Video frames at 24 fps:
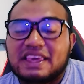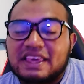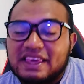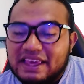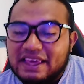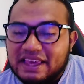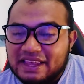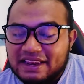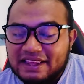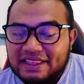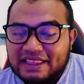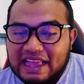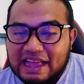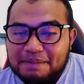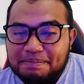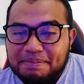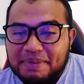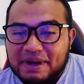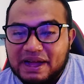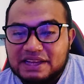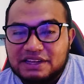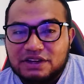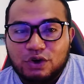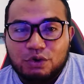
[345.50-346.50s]
Ele está a
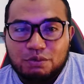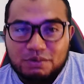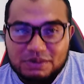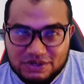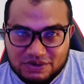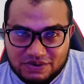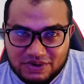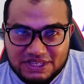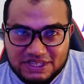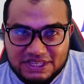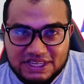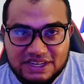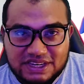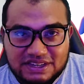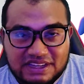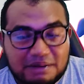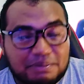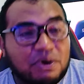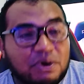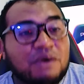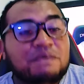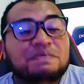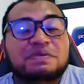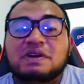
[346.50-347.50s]
par de algumas coisinhas, tá
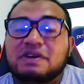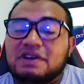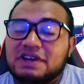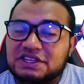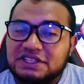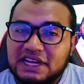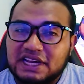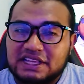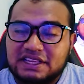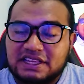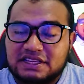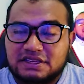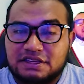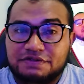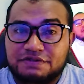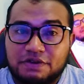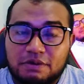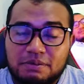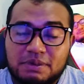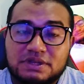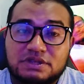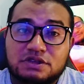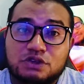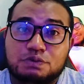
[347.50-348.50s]
bom? Então, quis trazer essas
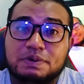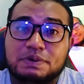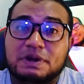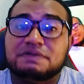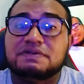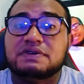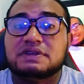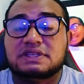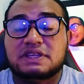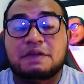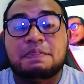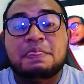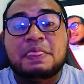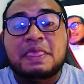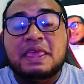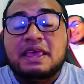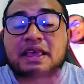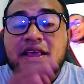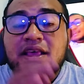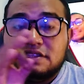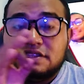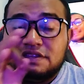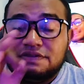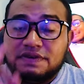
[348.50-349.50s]
informações para você.
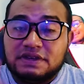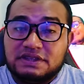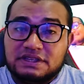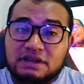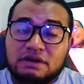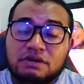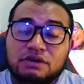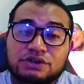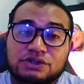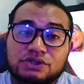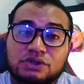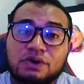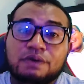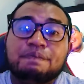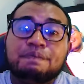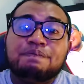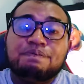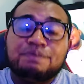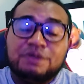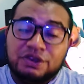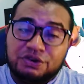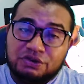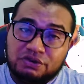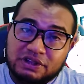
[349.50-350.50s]
E se você gostou,
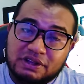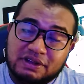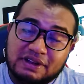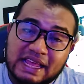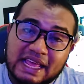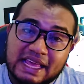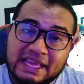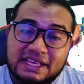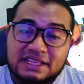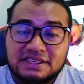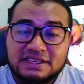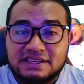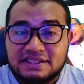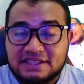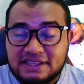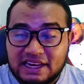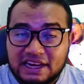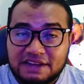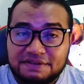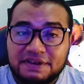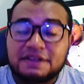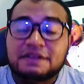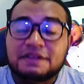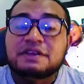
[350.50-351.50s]
deixa o teu like e se
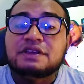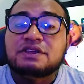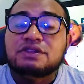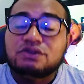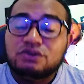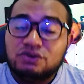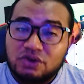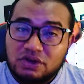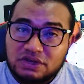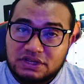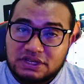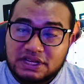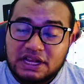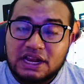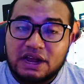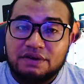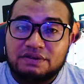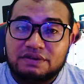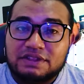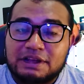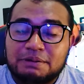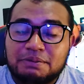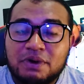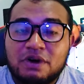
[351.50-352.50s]
inscreva no nosso canal,
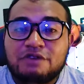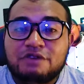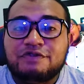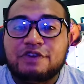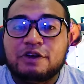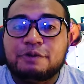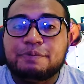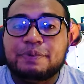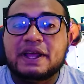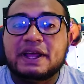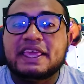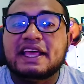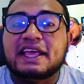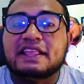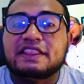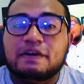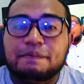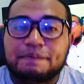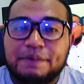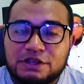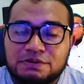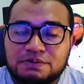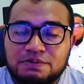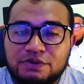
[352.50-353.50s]
tá bom? Eu fico por aqui, até o
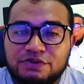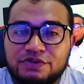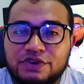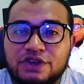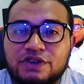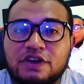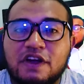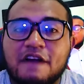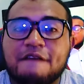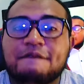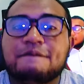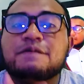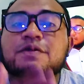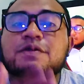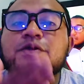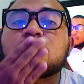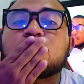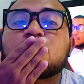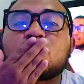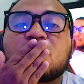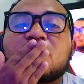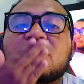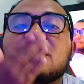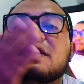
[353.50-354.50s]
próximo vídeo, ó.
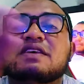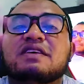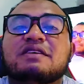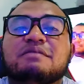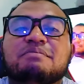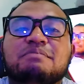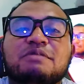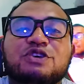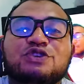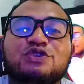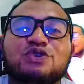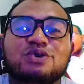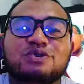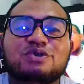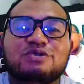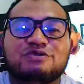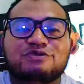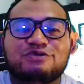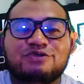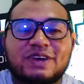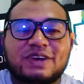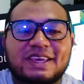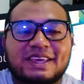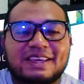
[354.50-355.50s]
Beijo,
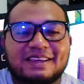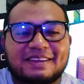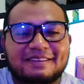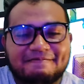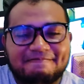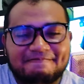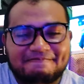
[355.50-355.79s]
fui!